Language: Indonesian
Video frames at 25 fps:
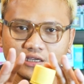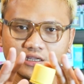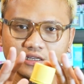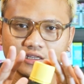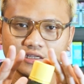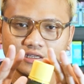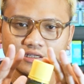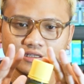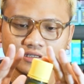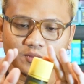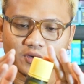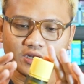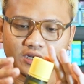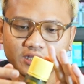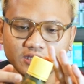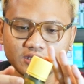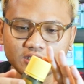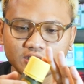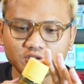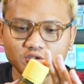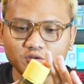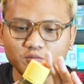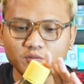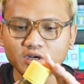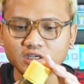ini? Mari kita
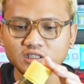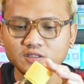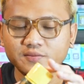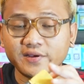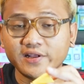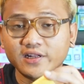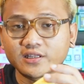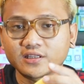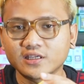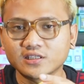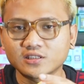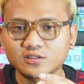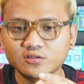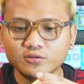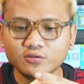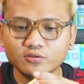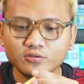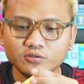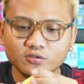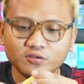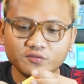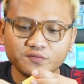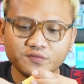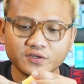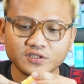coba smell test
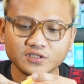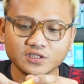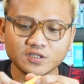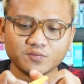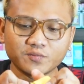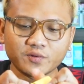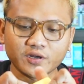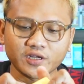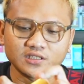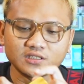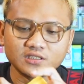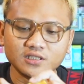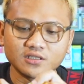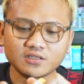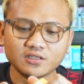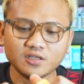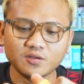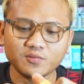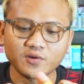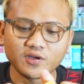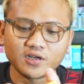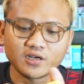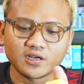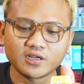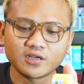dulu untuk first impression
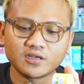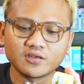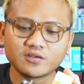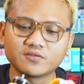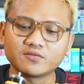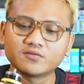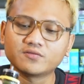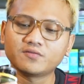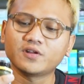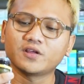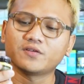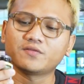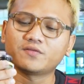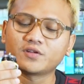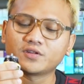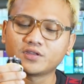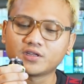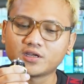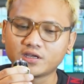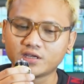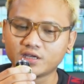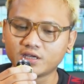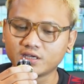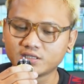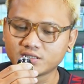gimana
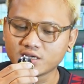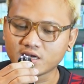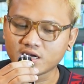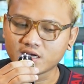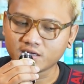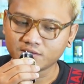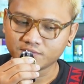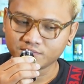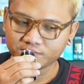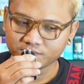flavornya ya guys ya.